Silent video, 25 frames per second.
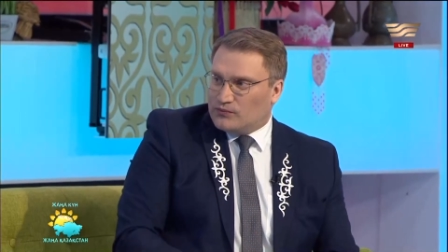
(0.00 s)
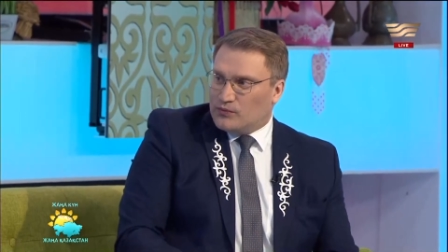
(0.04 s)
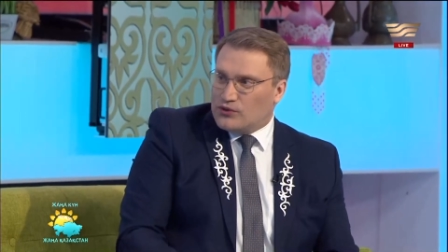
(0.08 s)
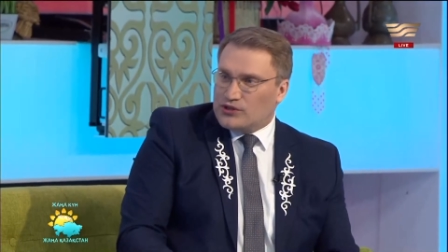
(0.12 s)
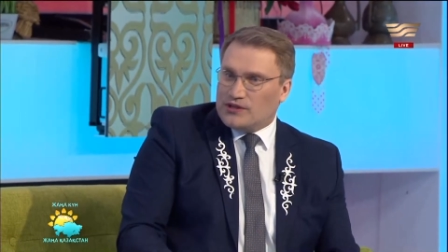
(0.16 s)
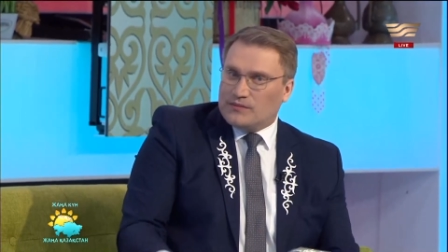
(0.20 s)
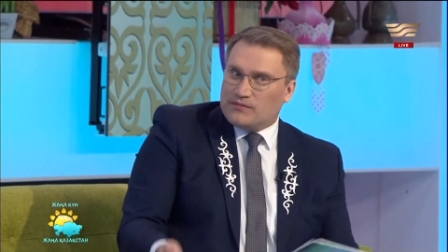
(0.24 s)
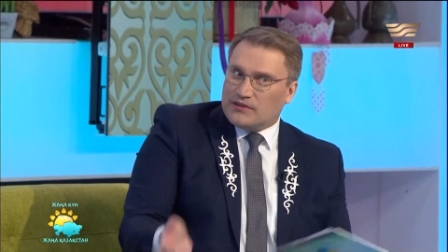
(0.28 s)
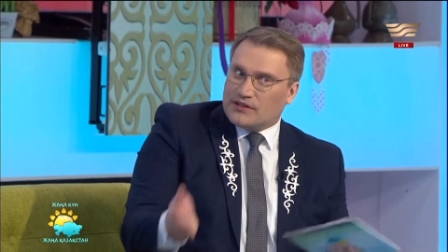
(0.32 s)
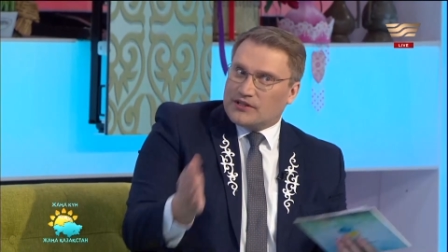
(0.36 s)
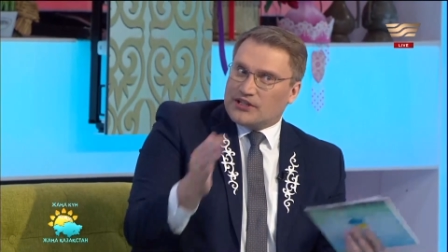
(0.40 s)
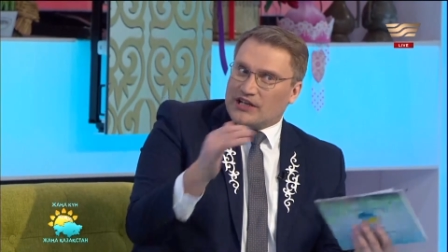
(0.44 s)

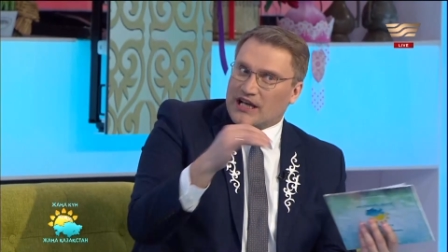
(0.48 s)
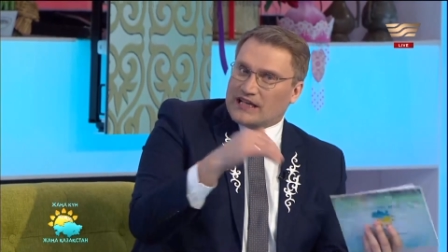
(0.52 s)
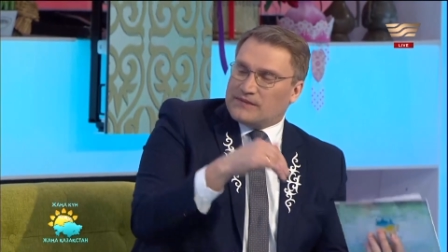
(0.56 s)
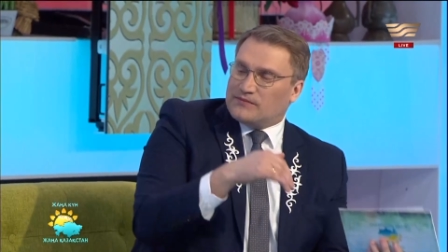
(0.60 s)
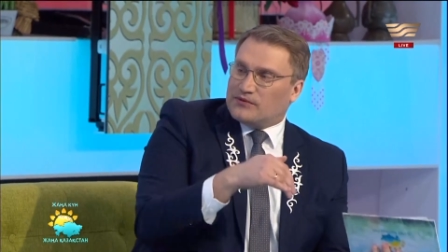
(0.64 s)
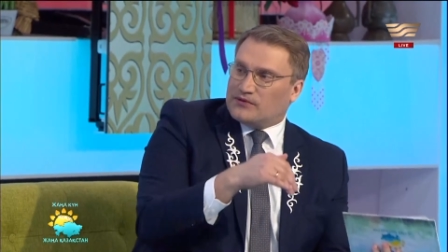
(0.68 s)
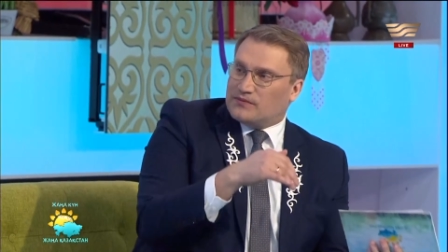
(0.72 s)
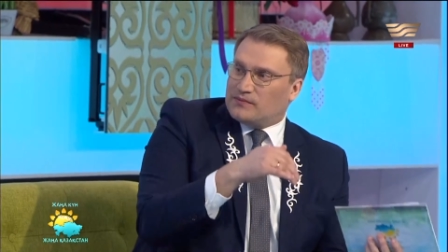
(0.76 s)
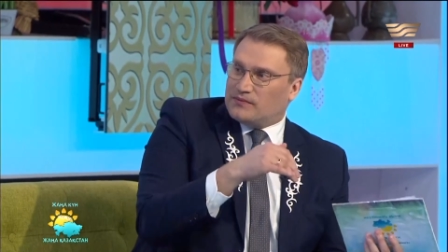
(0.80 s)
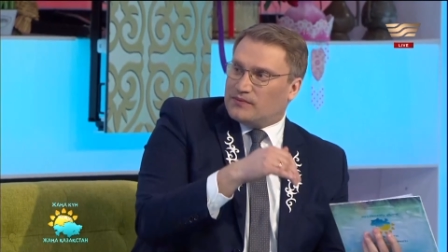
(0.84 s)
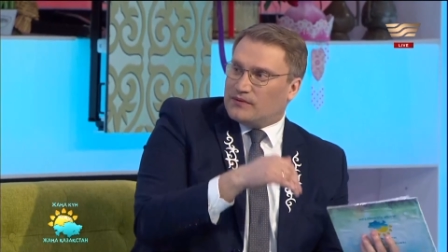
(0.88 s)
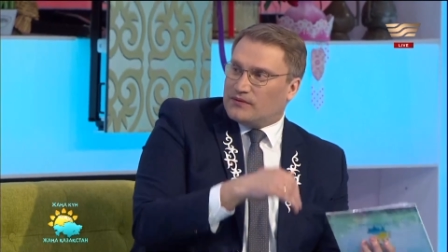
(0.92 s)
можно было сейчас
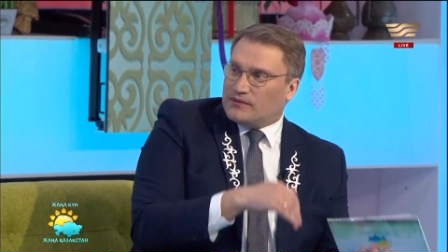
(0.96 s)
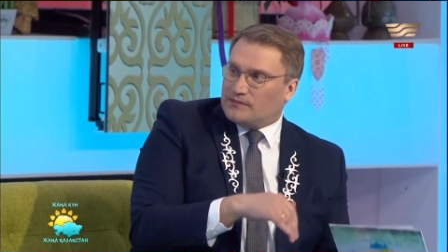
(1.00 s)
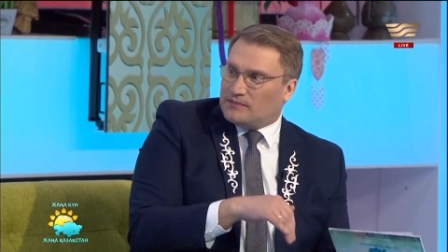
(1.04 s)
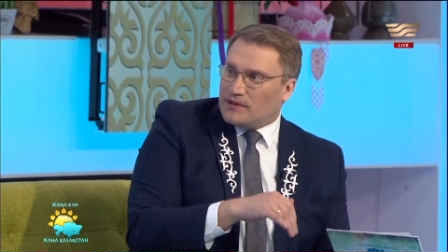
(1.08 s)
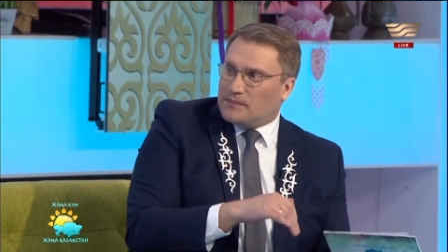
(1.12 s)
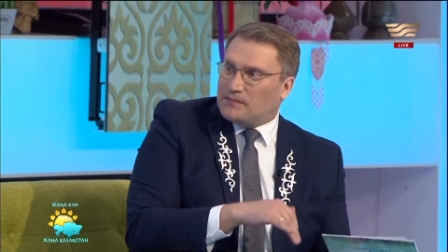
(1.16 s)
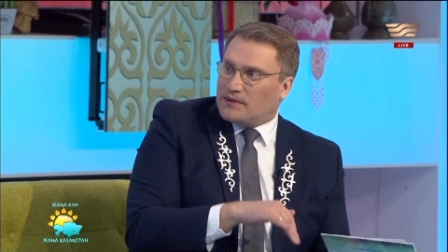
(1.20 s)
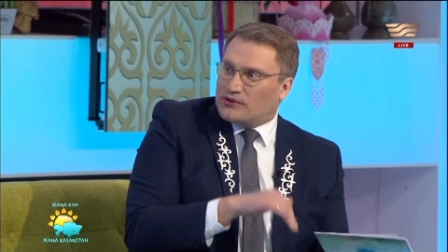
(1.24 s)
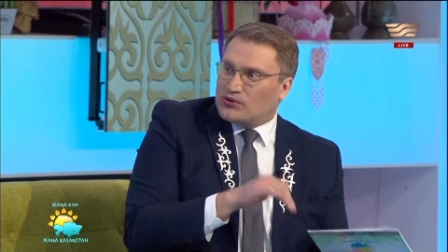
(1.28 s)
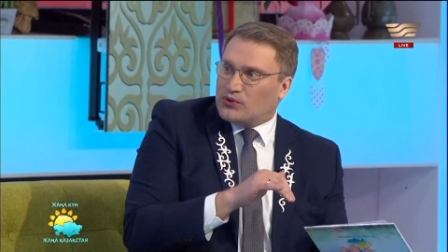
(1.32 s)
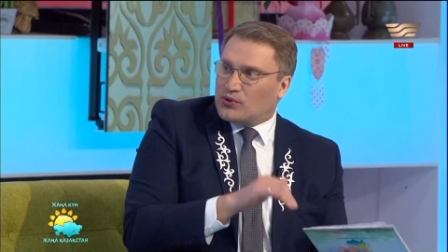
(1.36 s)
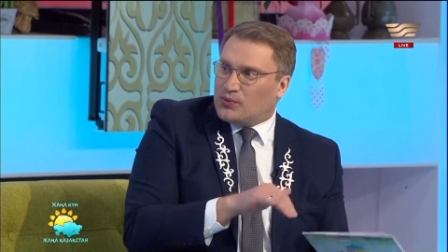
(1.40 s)
вот
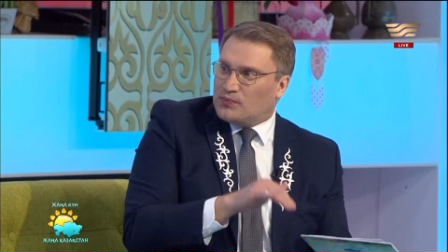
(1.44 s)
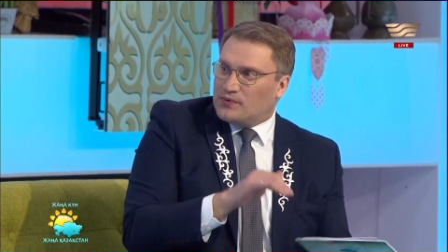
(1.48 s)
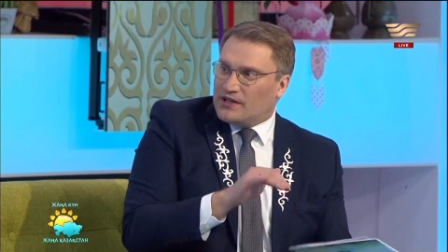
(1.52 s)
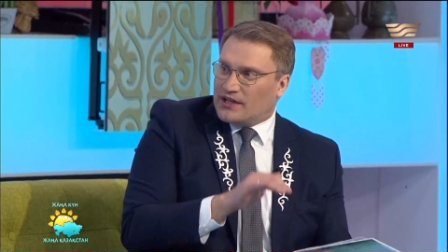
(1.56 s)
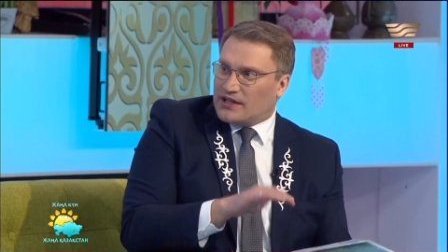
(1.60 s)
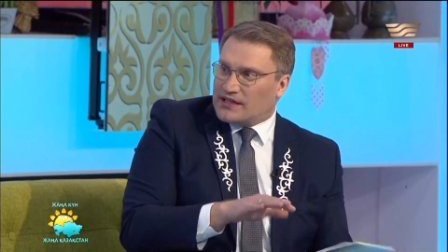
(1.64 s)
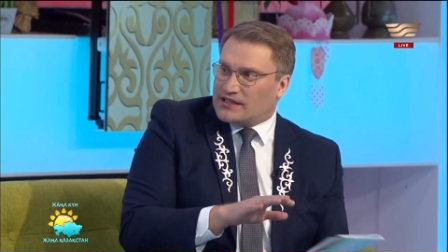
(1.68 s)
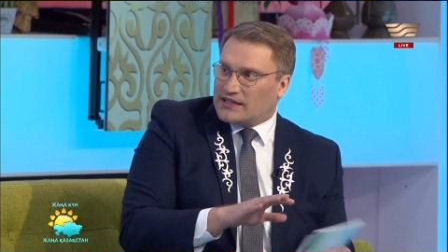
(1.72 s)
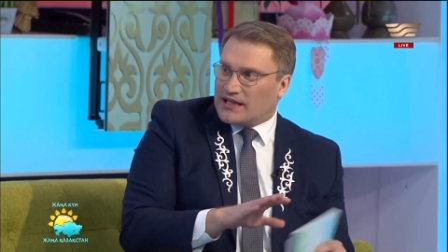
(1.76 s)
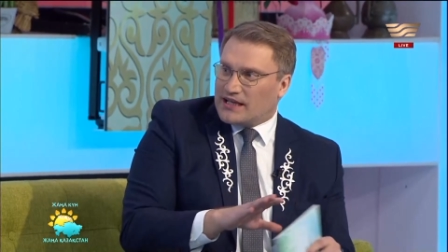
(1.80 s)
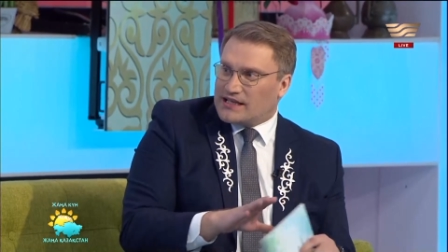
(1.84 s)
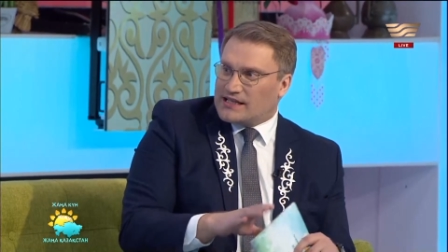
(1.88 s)
поподробнее
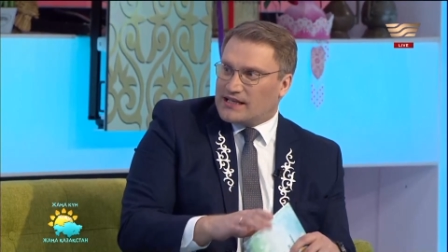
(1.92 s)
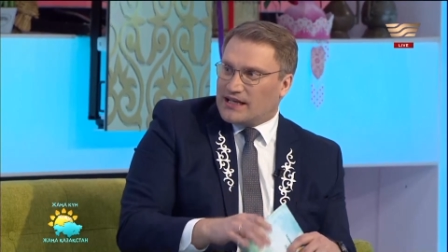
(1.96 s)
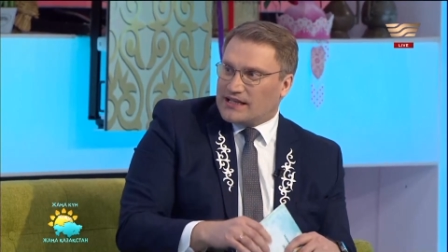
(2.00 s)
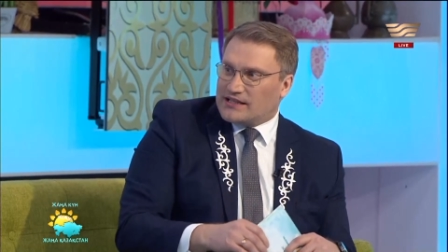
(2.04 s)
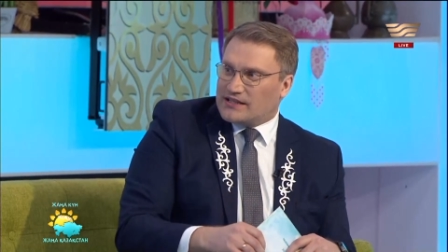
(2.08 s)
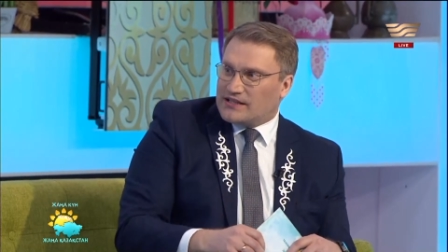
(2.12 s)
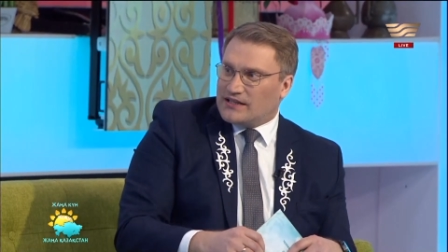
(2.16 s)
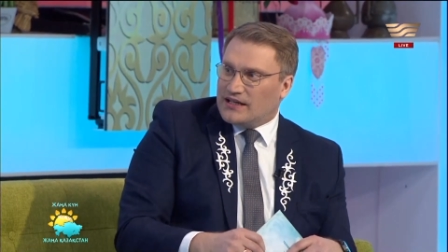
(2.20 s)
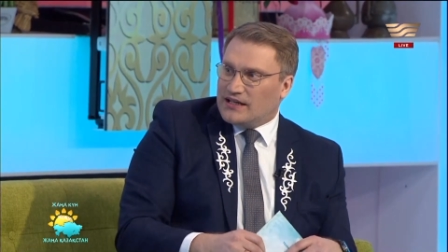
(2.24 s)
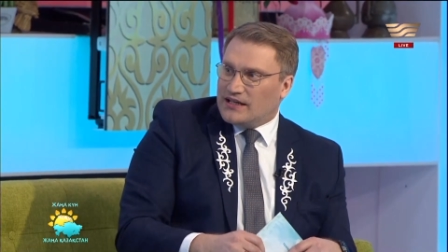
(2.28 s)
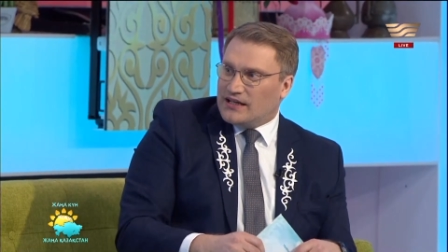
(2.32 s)
рассказать,